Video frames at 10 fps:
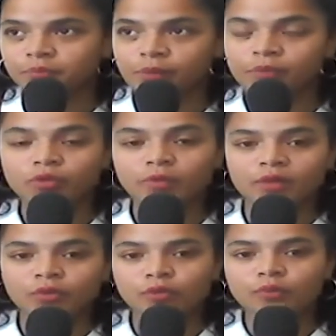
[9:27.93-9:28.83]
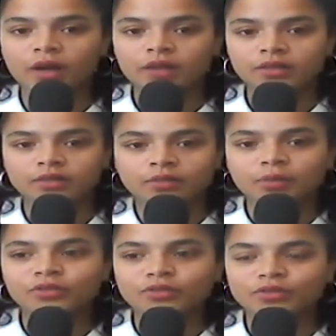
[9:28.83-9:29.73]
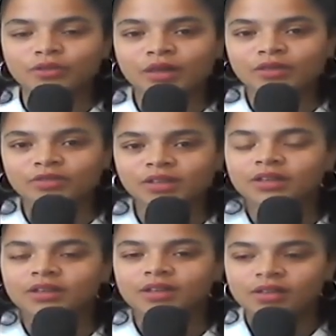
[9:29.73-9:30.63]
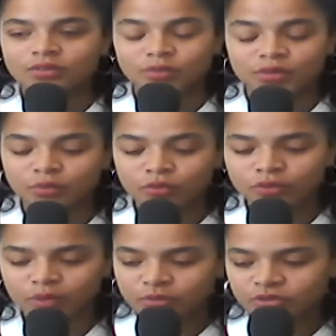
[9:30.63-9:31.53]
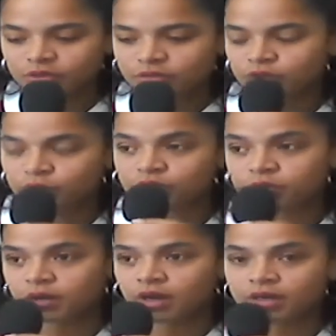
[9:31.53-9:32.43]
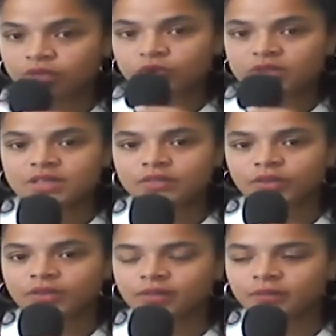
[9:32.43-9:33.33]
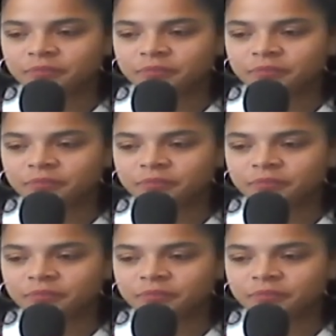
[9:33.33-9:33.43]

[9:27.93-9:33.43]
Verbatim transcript: Dieu m'avait beaucoup parlé sur plein de choses dans ma vie. Je m'étais beaucoup rapprochée de lui. Je me suis dit, bah, allez, je vais essayer de faire ça.